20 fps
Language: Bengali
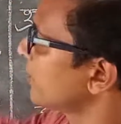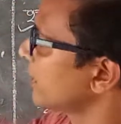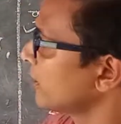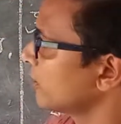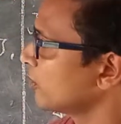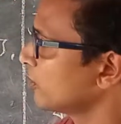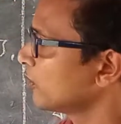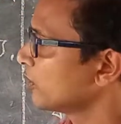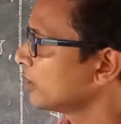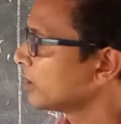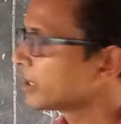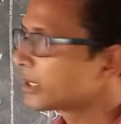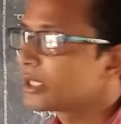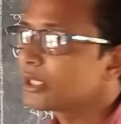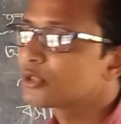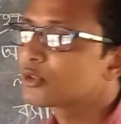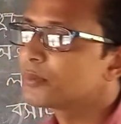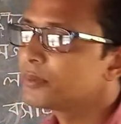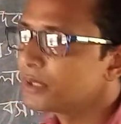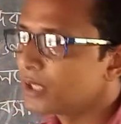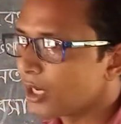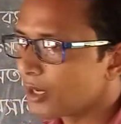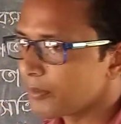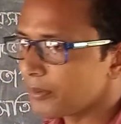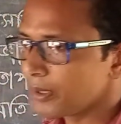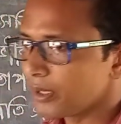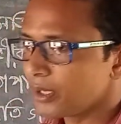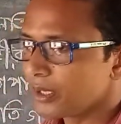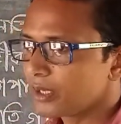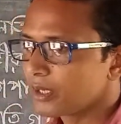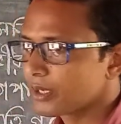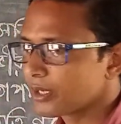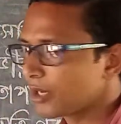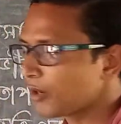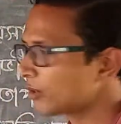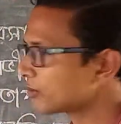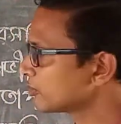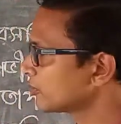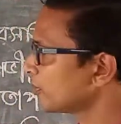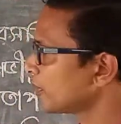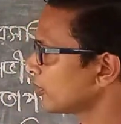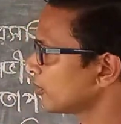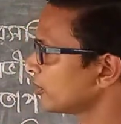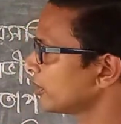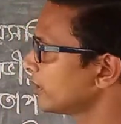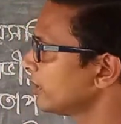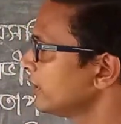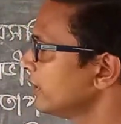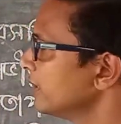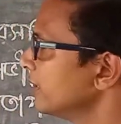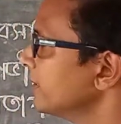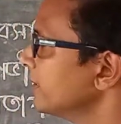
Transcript: বানালো কি সুবিধা হবে কেউ একজন বলো দেখি